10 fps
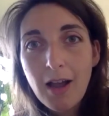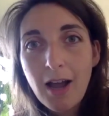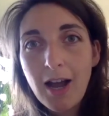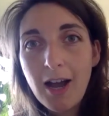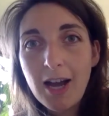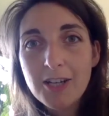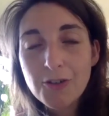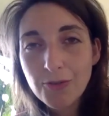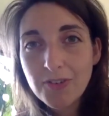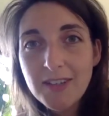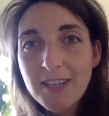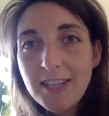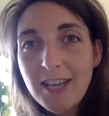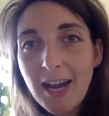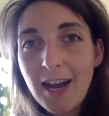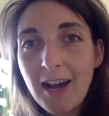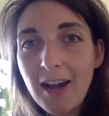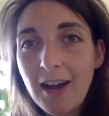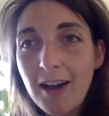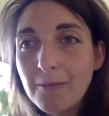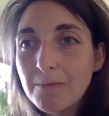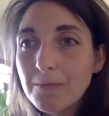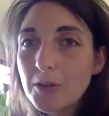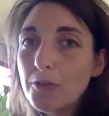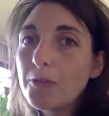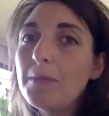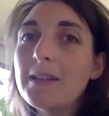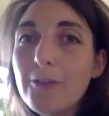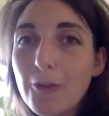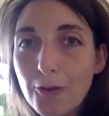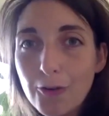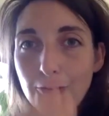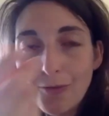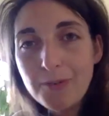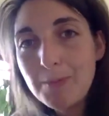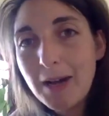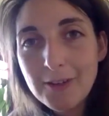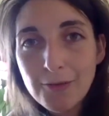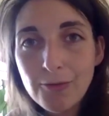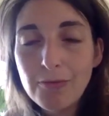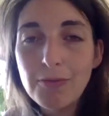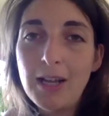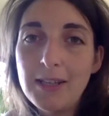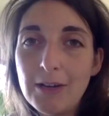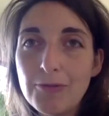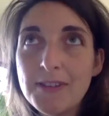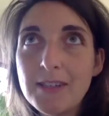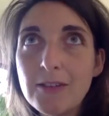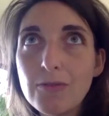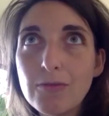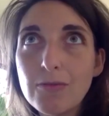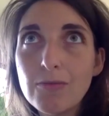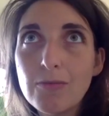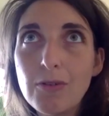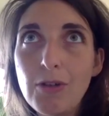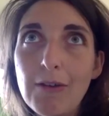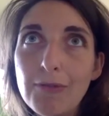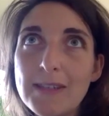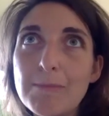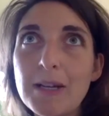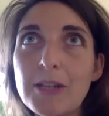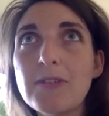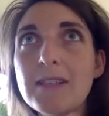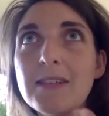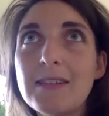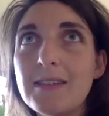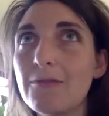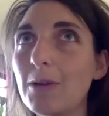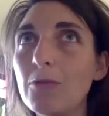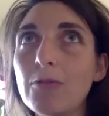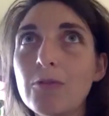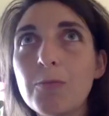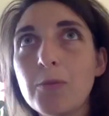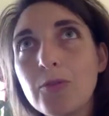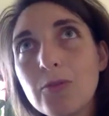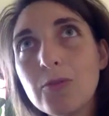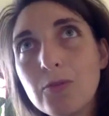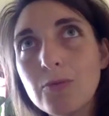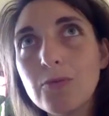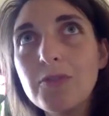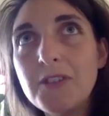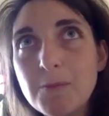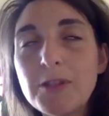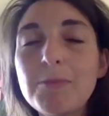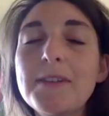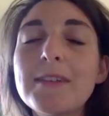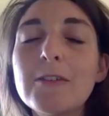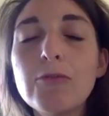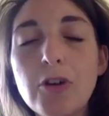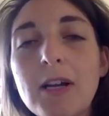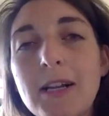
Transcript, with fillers: à, chanter, à transmettre euh, une vibration. Voilà, il aussi la voix, c'est pas juste ici, c'est vraiment, je pense, une disponibilité du corps et de